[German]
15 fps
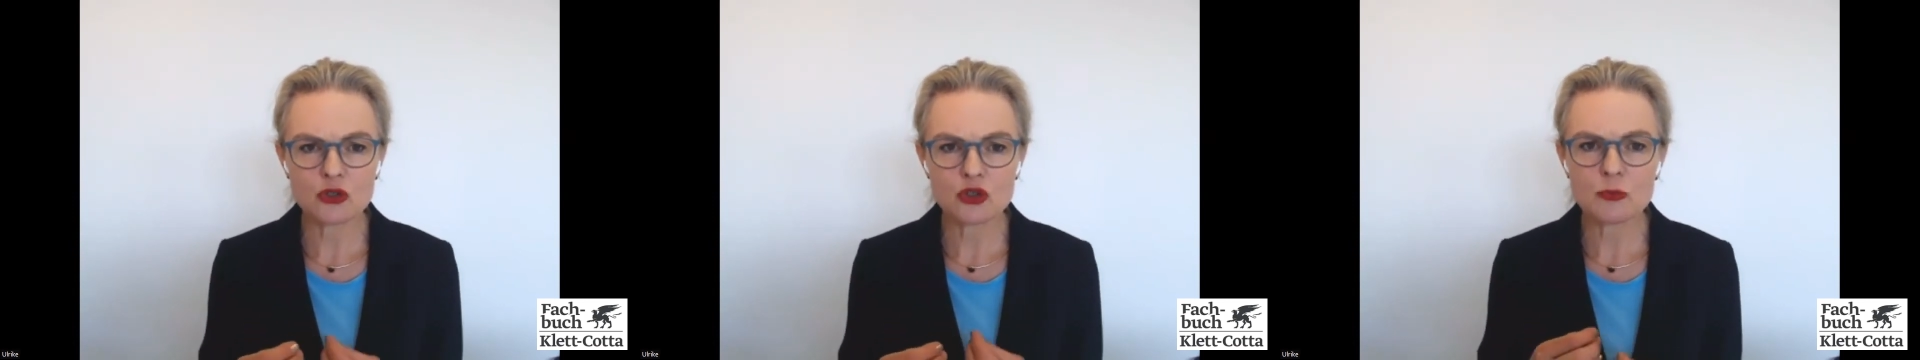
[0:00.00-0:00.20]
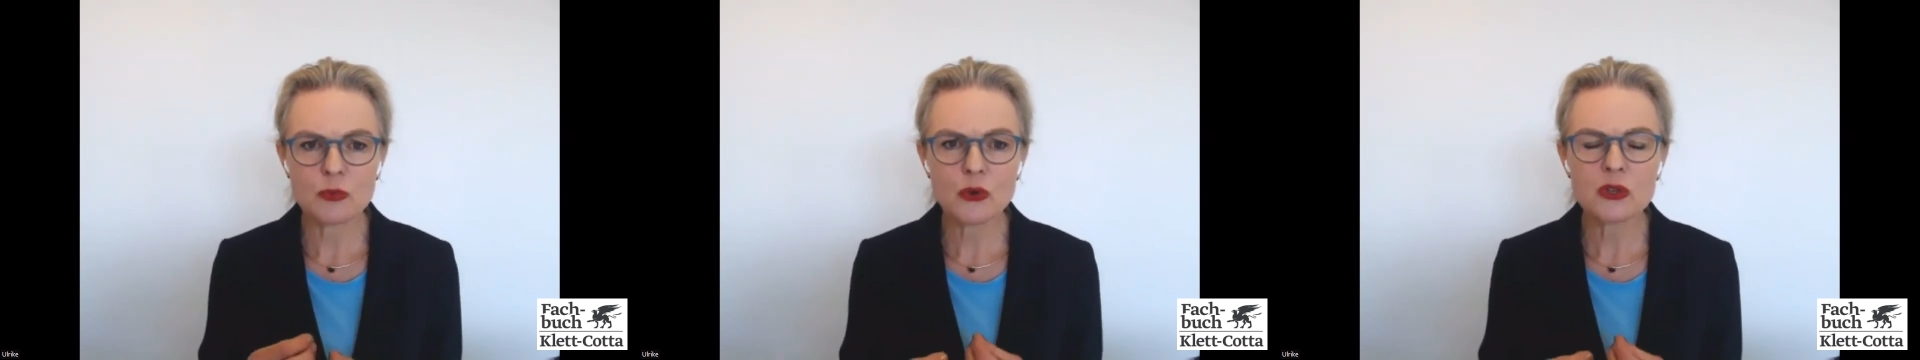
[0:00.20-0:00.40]

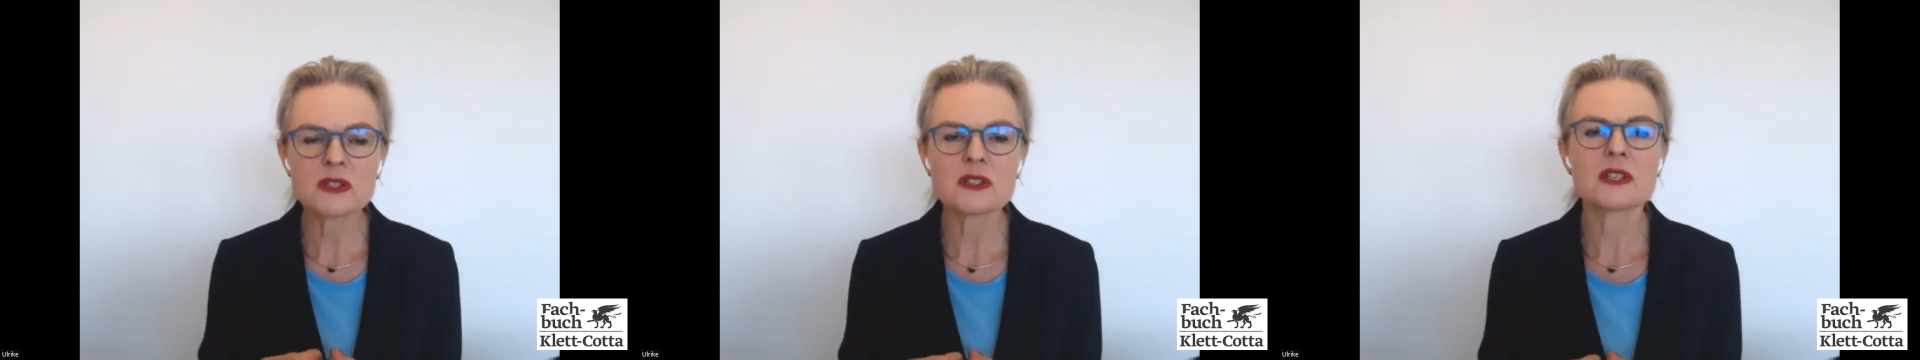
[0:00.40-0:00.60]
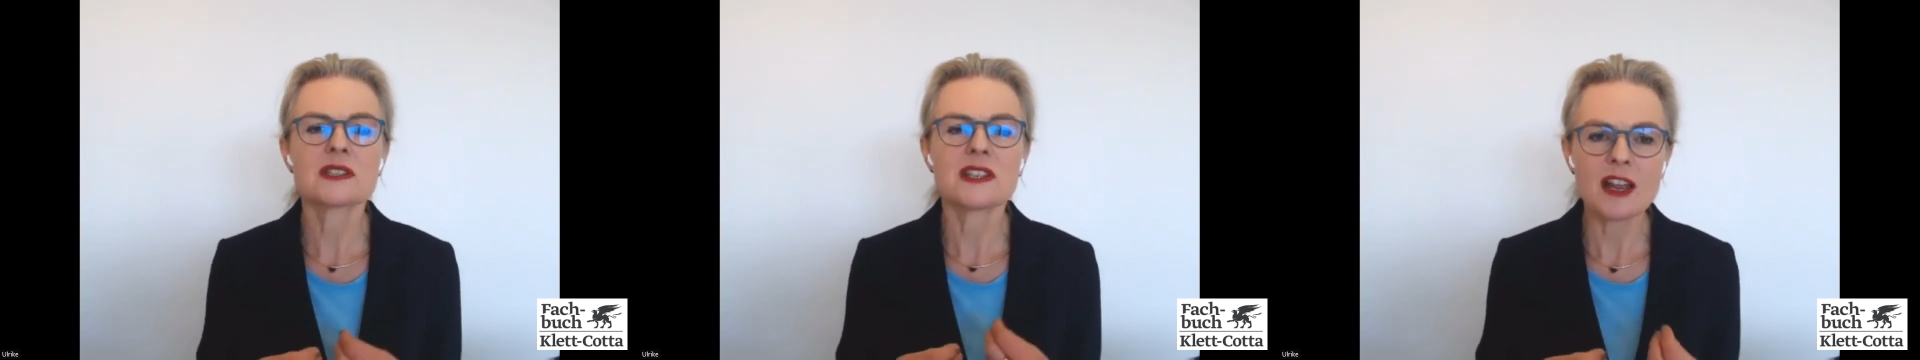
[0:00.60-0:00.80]
zu spüren,
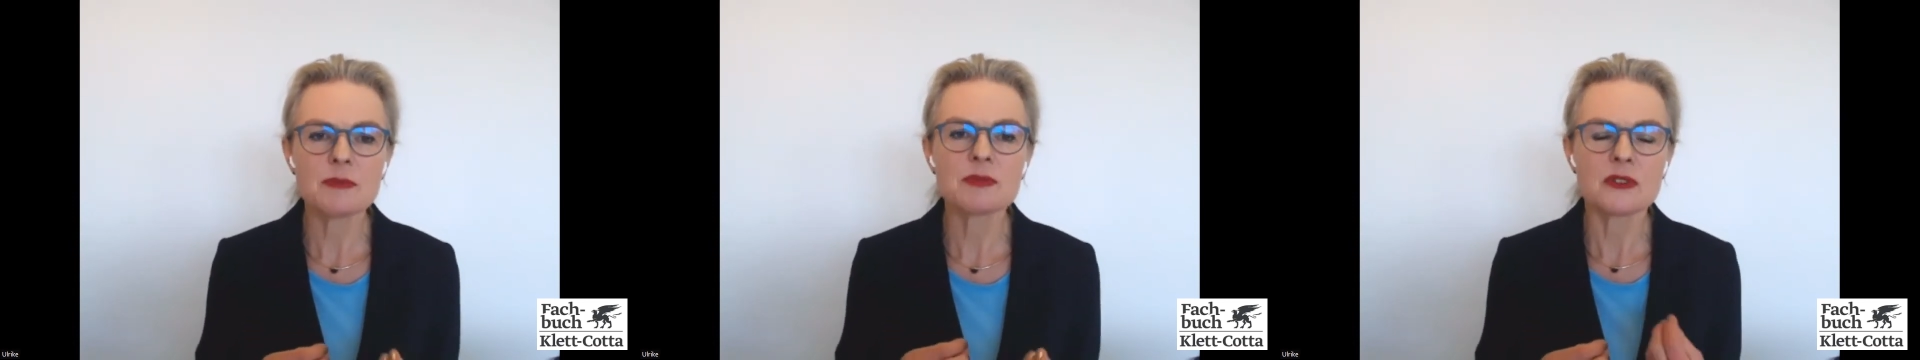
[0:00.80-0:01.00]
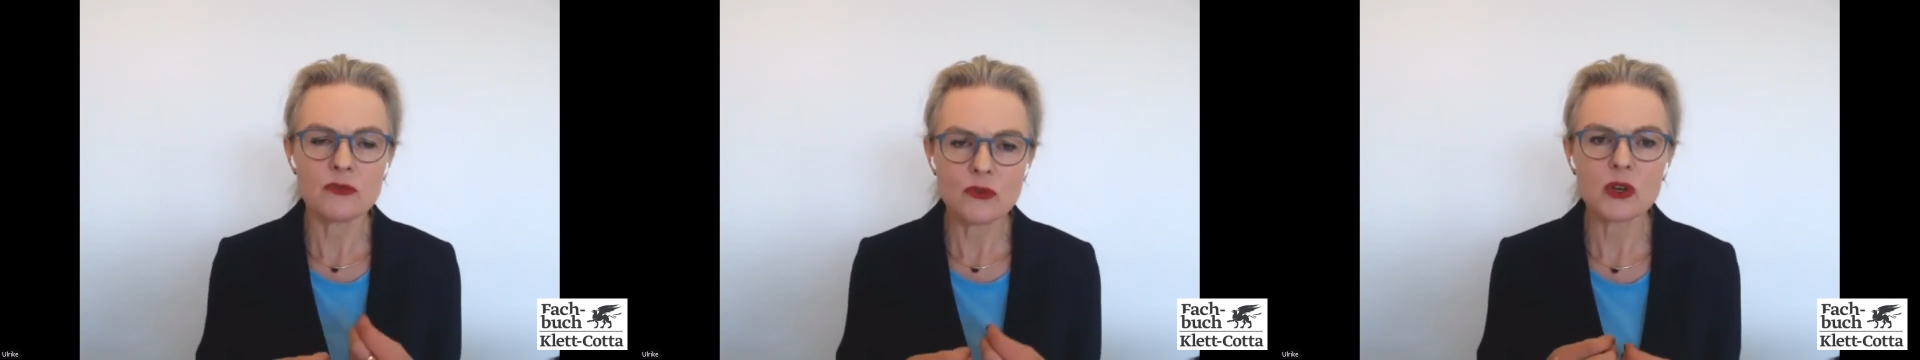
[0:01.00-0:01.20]
dass ich
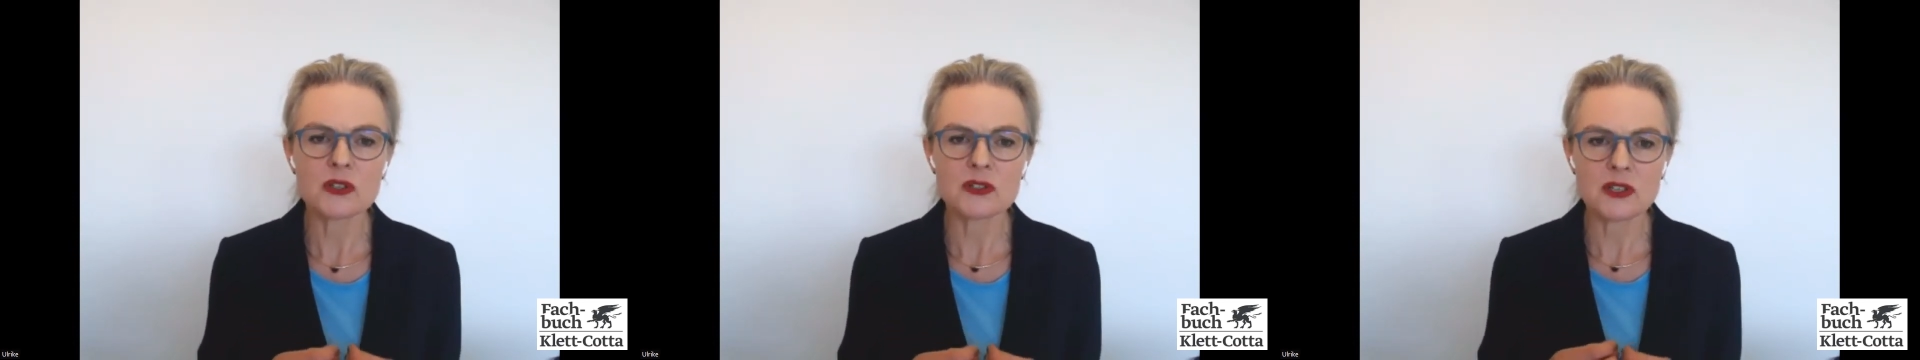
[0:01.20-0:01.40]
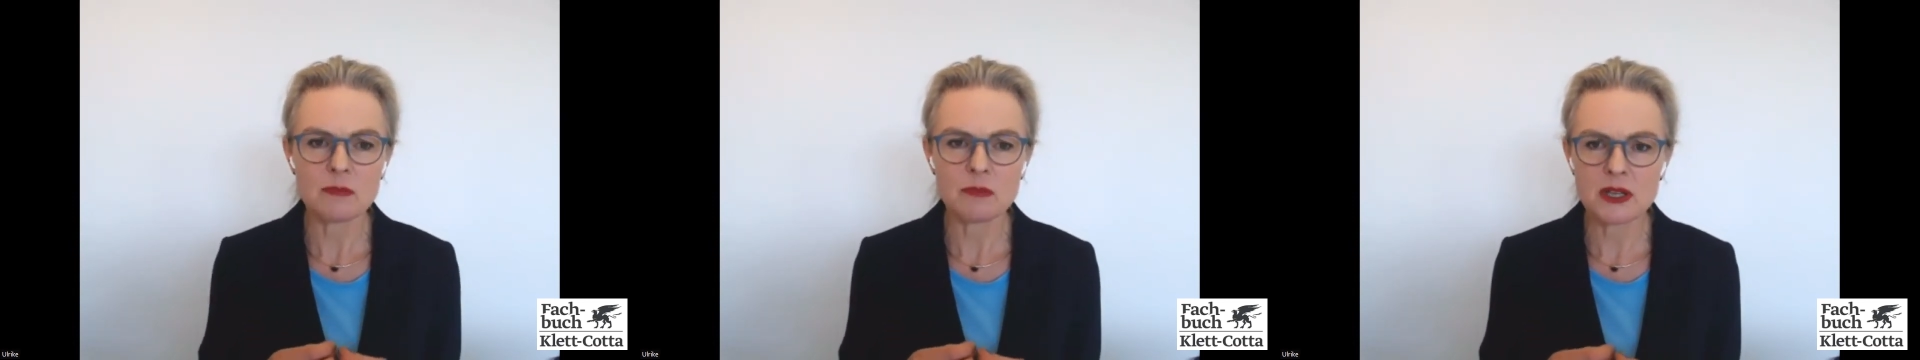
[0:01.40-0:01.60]
selbst
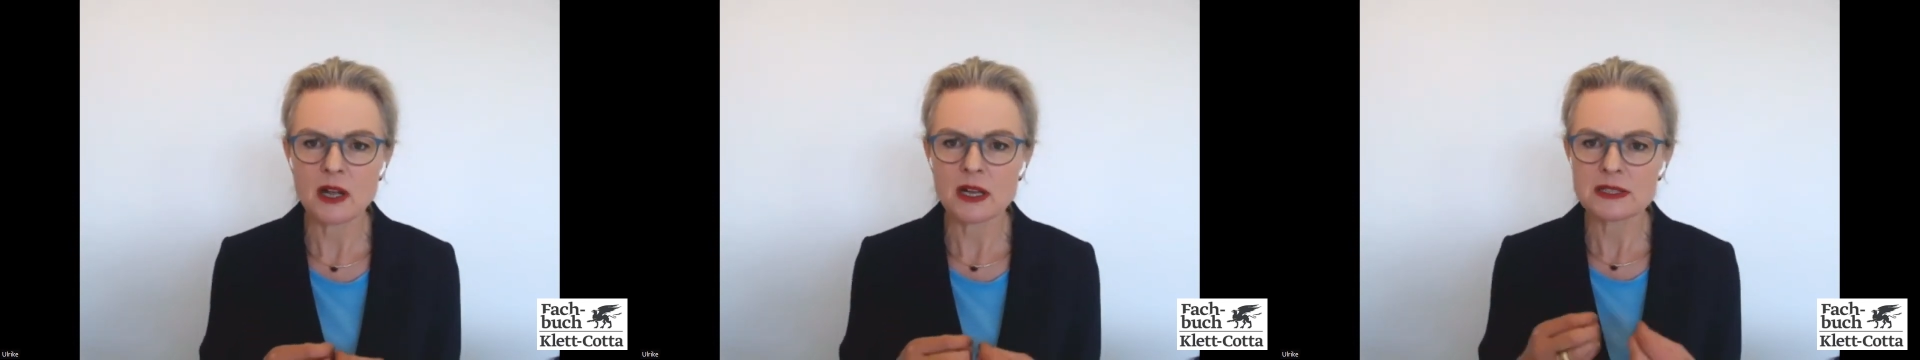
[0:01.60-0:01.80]
wirksam bin.